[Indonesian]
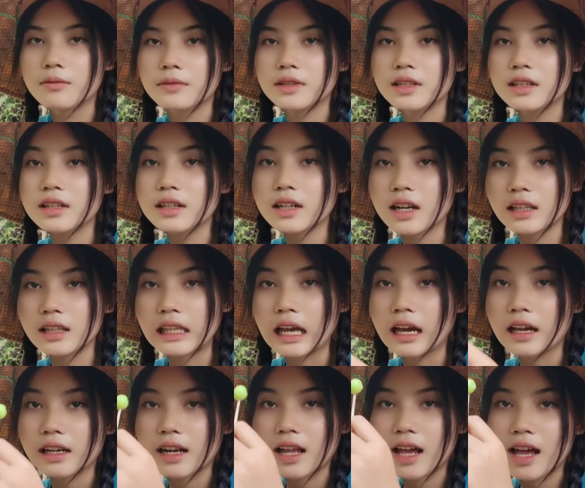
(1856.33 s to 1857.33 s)
Beneran
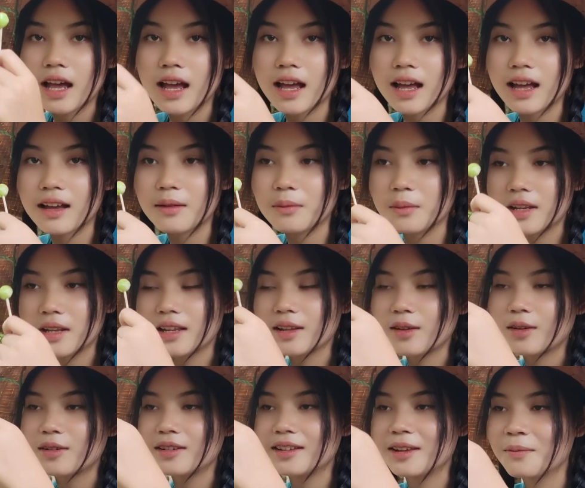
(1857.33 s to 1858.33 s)
Tara. Beri
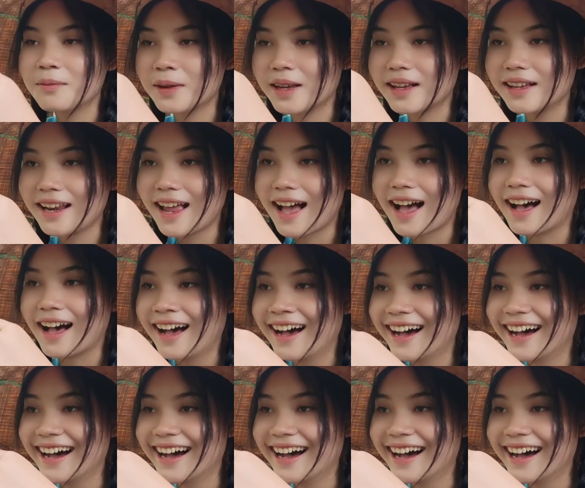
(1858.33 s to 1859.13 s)
lawannya pikir ah.